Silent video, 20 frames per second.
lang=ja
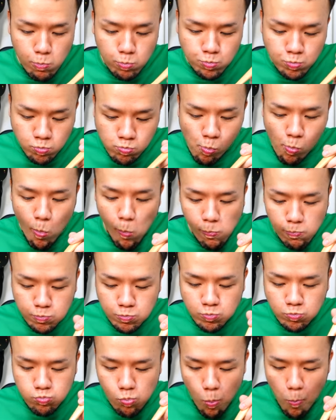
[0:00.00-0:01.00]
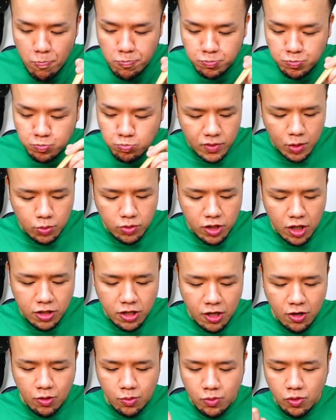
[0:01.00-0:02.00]
うん。でもた
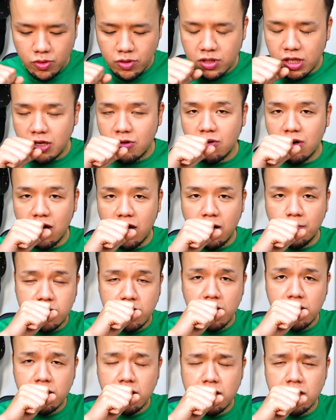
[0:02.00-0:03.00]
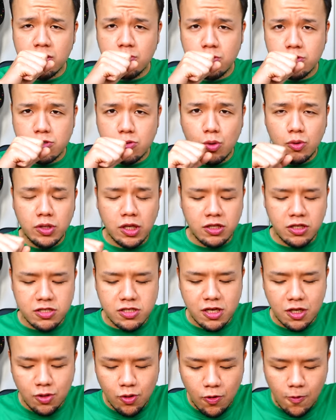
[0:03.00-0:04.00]
だ思ったのが、さっきのもそうなんで
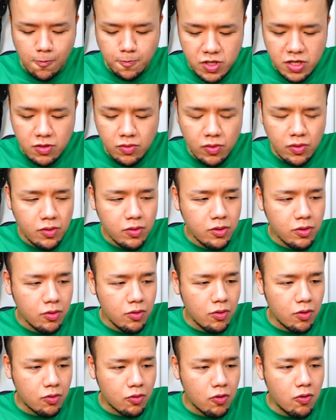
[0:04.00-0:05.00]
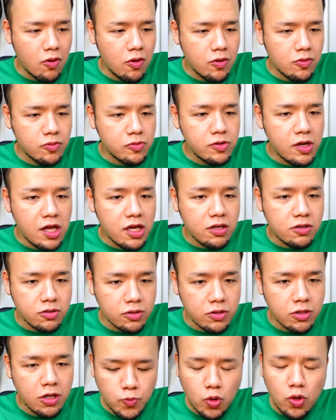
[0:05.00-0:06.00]
すけど、日本の
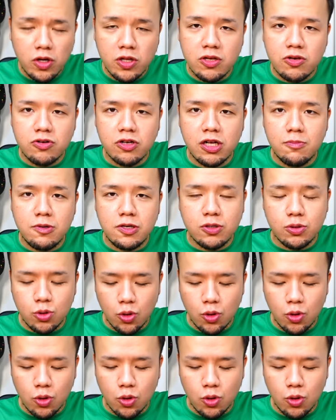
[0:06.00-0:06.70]
コーンフレークとかに比べる